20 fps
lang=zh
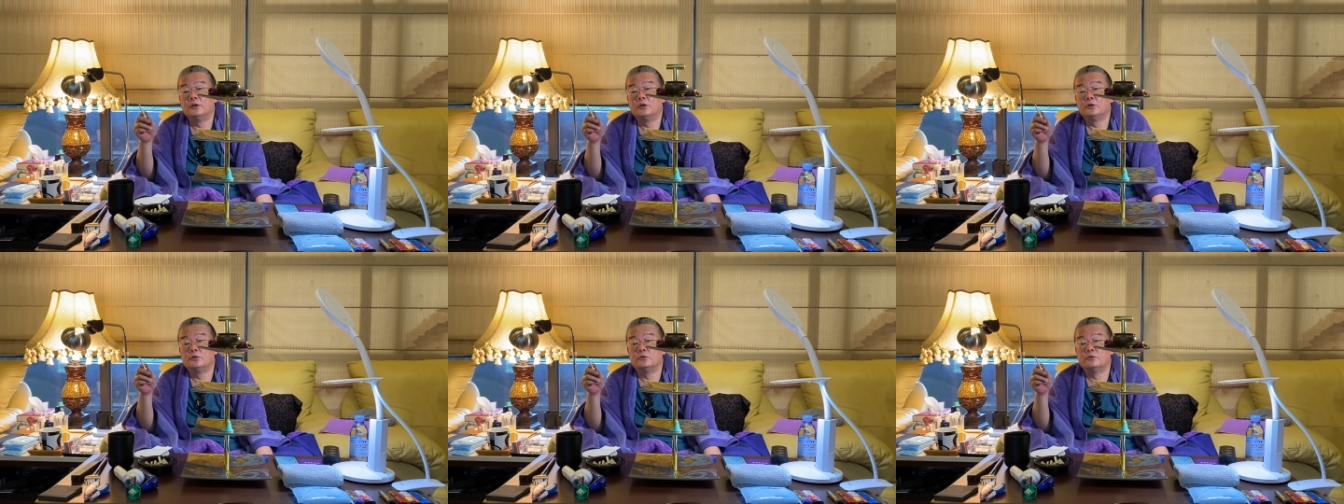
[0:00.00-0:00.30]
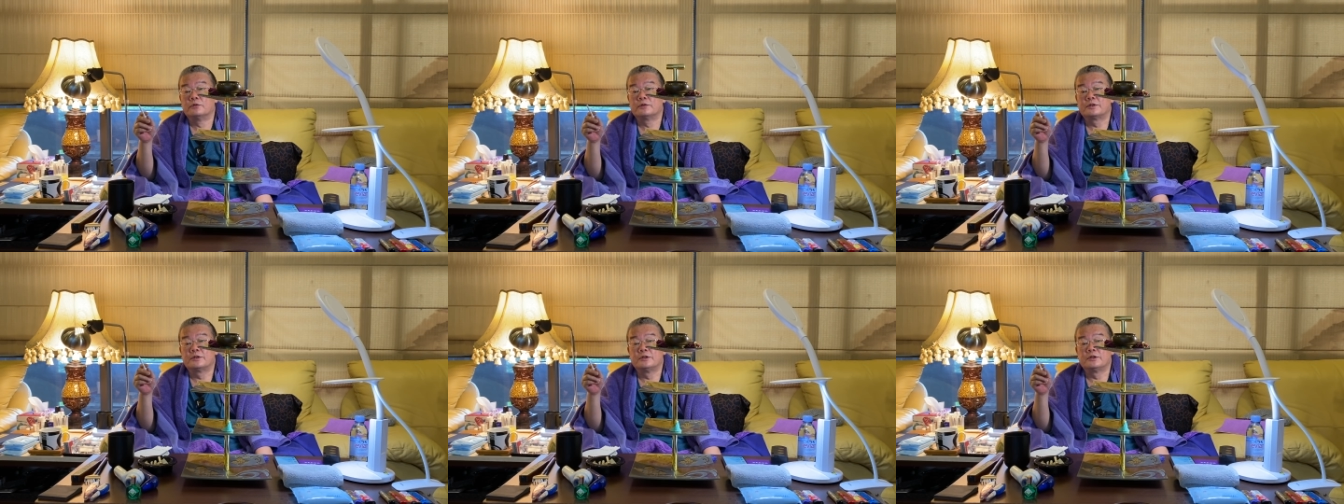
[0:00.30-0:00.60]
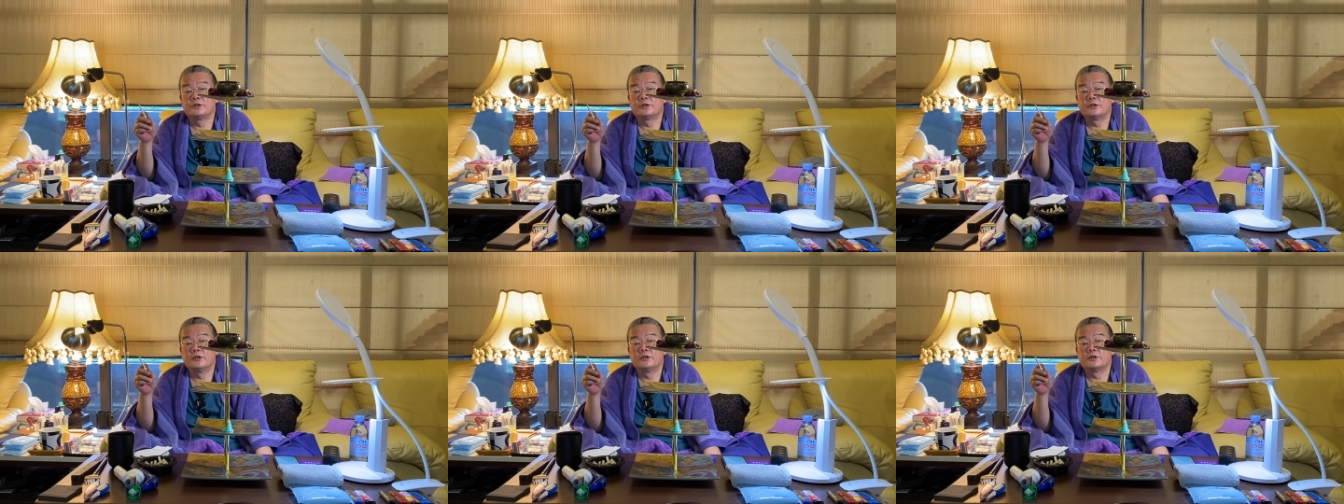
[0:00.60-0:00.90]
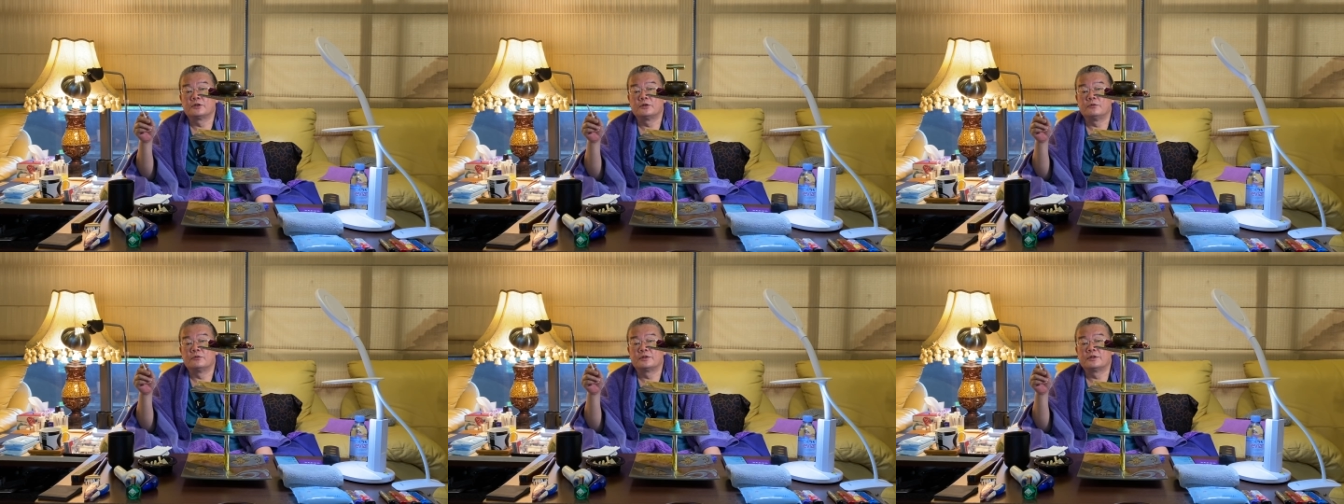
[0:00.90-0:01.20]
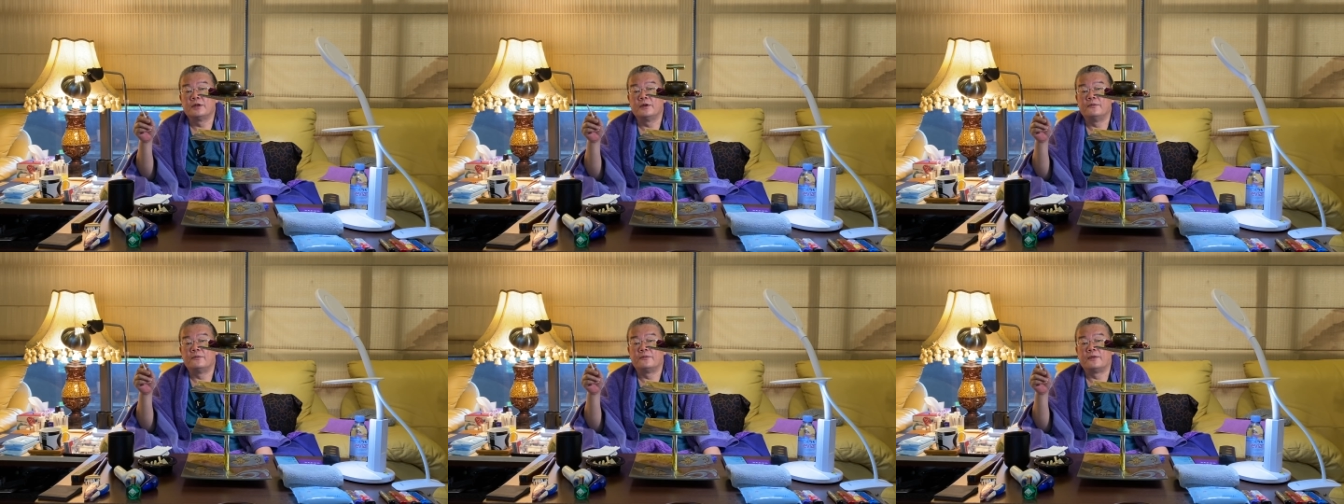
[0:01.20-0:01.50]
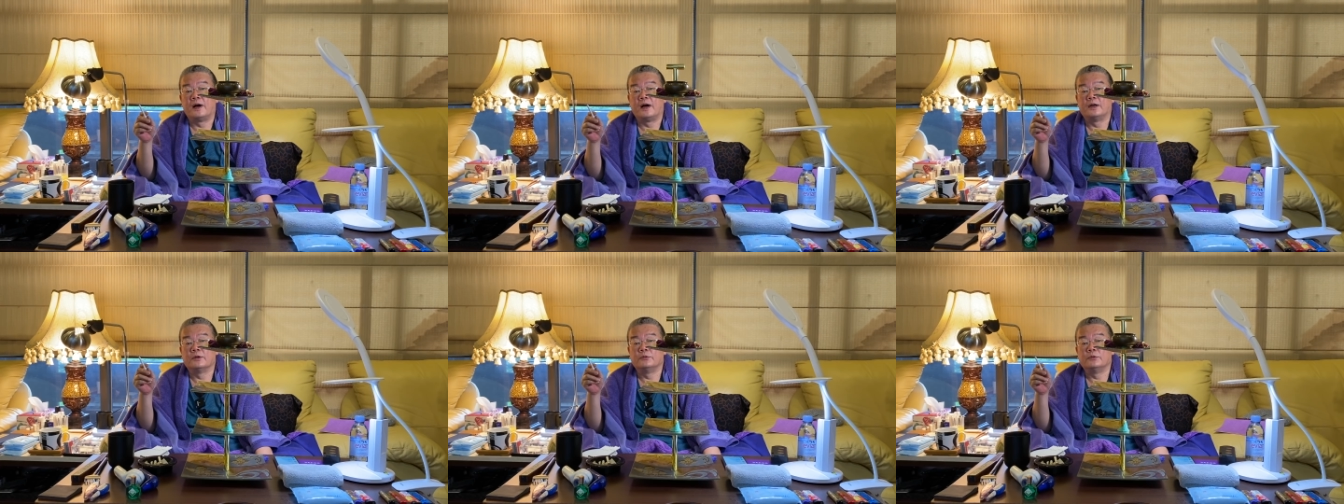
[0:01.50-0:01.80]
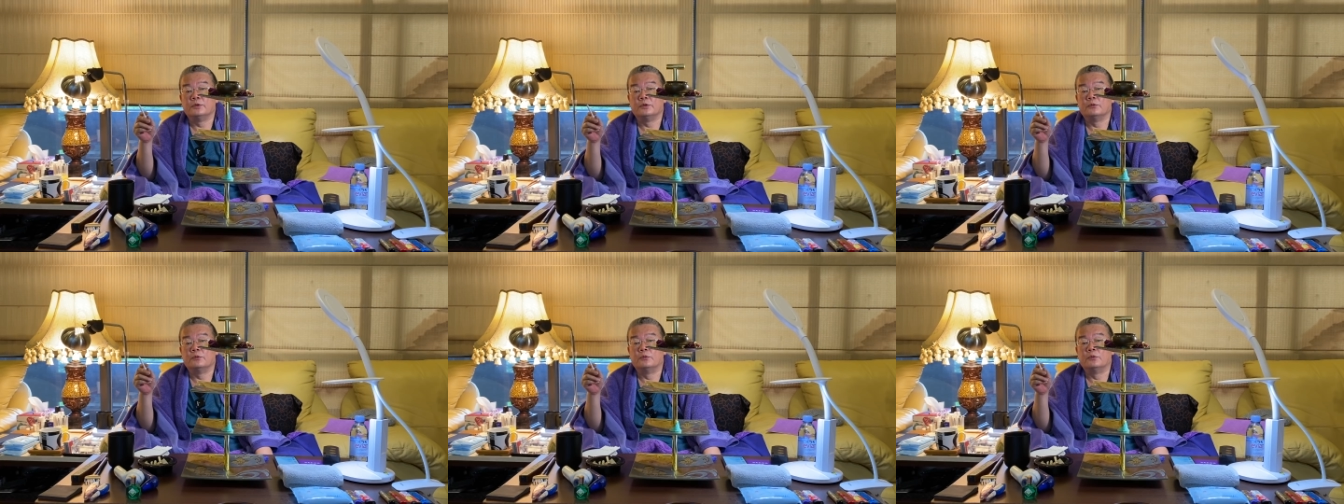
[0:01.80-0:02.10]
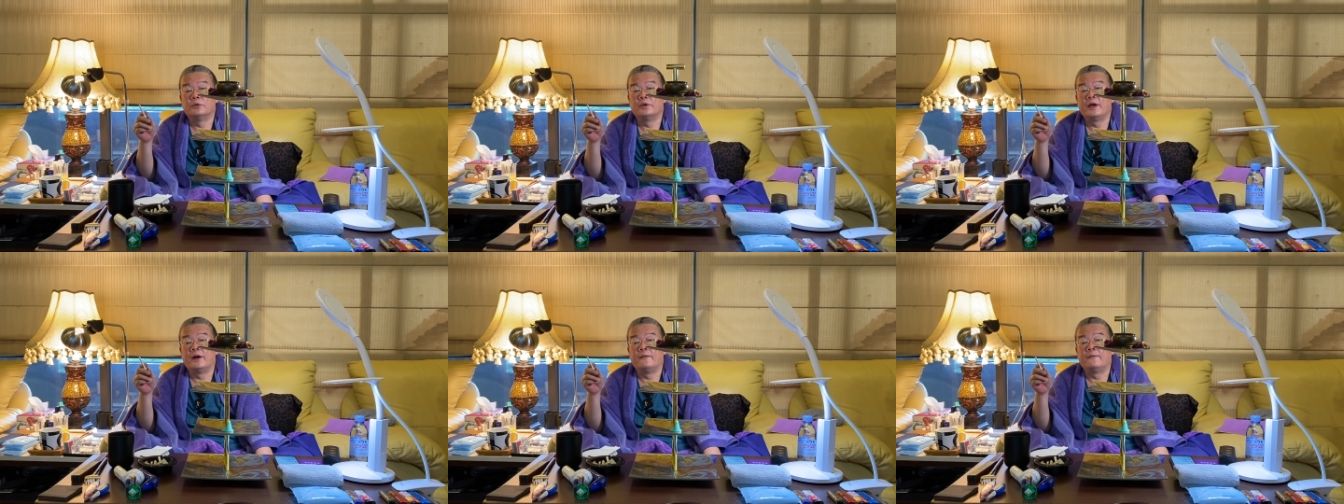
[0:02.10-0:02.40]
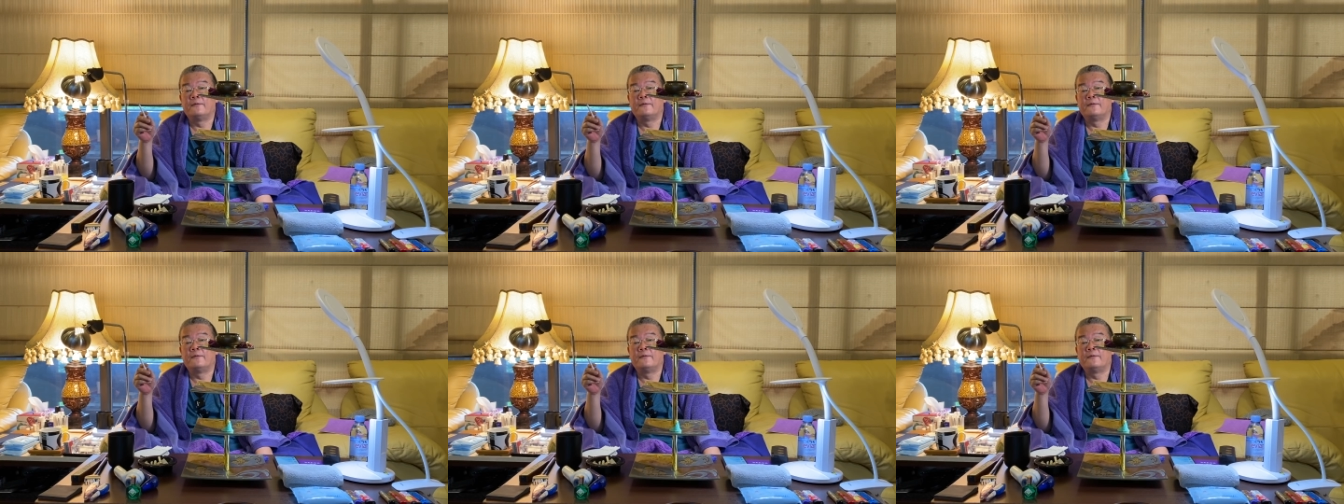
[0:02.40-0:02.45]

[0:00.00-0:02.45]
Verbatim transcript: 如是色受正法与无量